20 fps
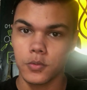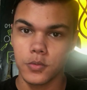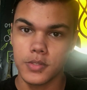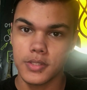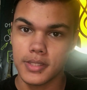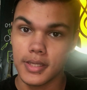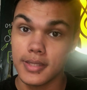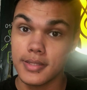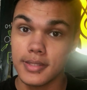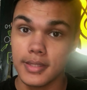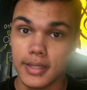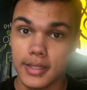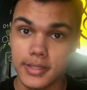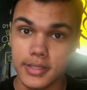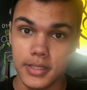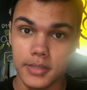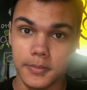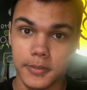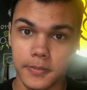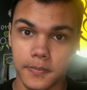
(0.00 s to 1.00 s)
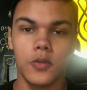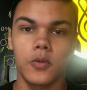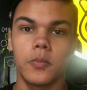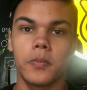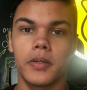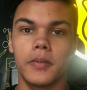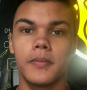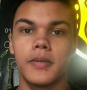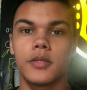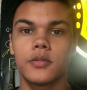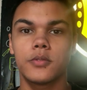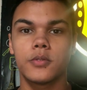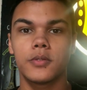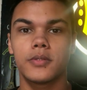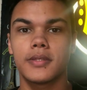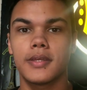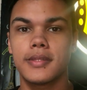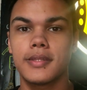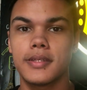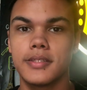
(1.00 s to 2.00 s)
o Seiji Tajima, o primeiro dono
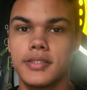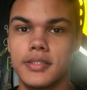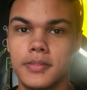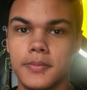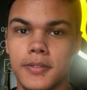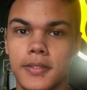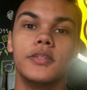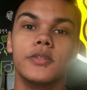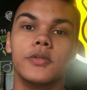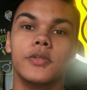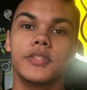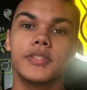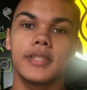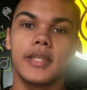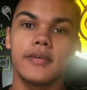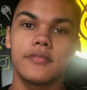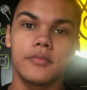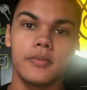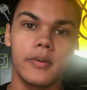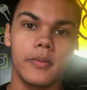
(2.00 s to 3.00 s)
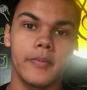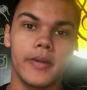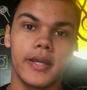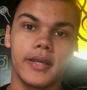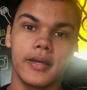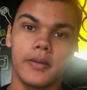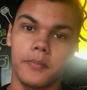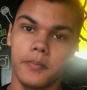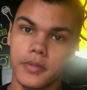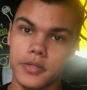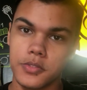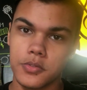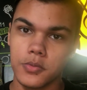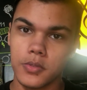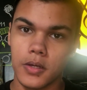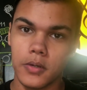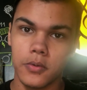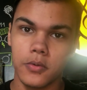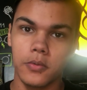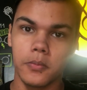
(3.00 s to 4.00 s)
da Tajima, que hoje leva uma marca
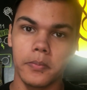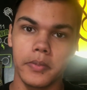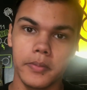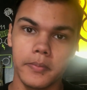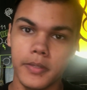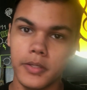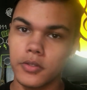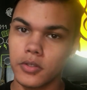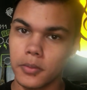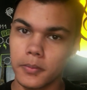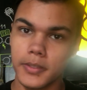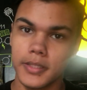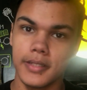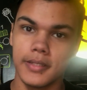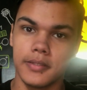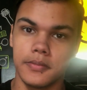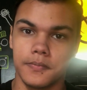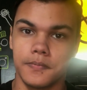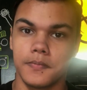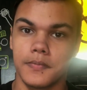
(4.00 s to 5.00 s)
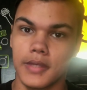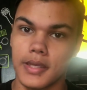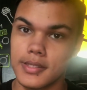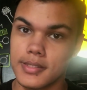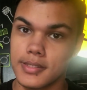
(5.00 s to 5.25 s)
pessoal com o primeiro nome dele, a